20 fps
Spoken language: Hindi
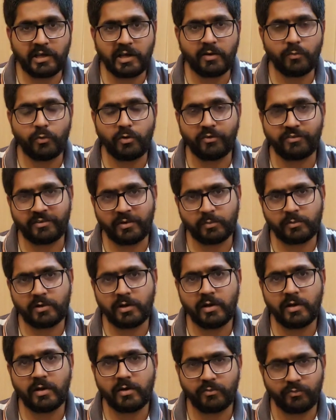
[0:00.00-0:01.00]
दिया है
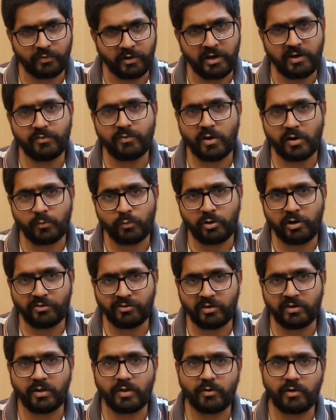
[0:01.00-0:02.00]
व्हाट्सएप का फीड
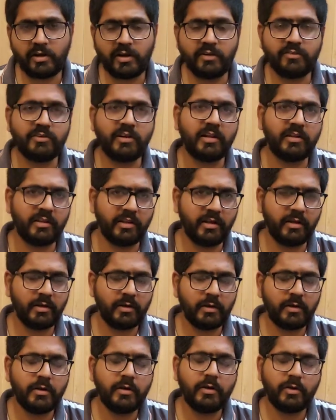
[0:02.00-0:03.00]
फार्मोलेशन करवाना चाहते हैं